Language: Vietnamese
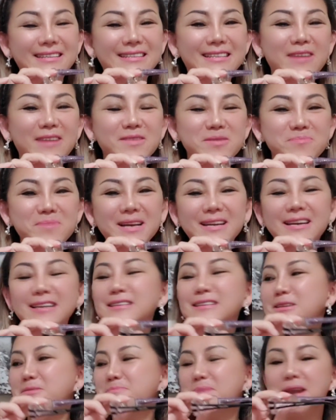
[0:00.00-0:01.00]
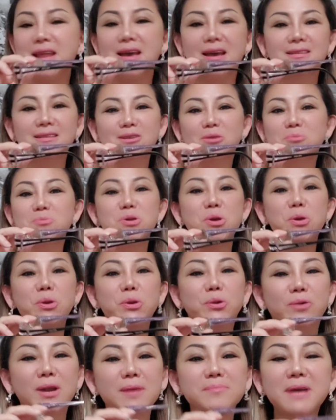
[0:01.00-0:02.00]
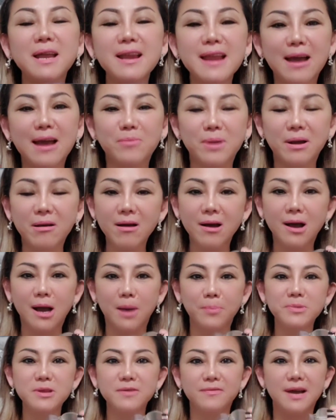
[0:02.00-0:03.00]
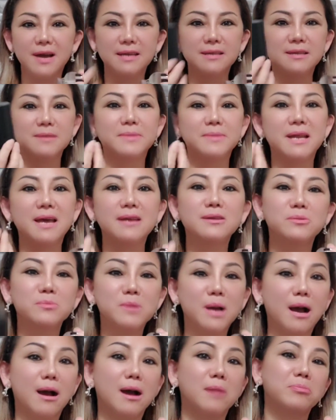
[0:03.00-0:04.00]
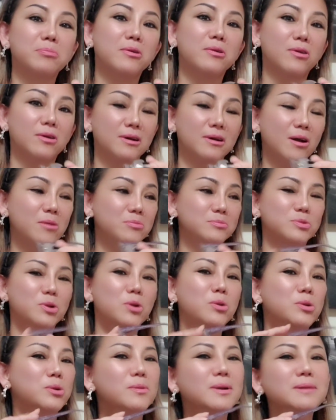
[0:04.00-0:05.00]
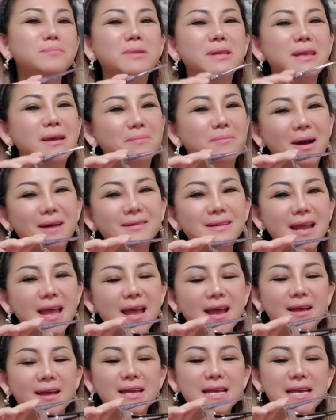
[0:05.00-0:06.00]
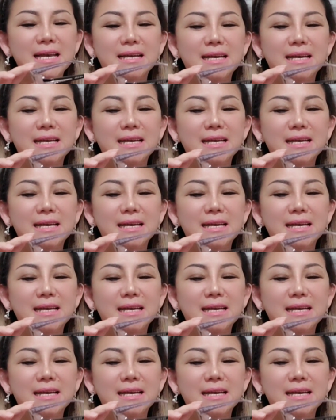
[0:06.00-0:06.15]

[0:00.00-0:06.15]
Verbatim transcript: Tại vì mắt kính thì mình để trong nhiều lắm, cái nào mà có hộp như vậy thì mình để trong hộp, còn không thôi cũng ít bây giờ mở ra.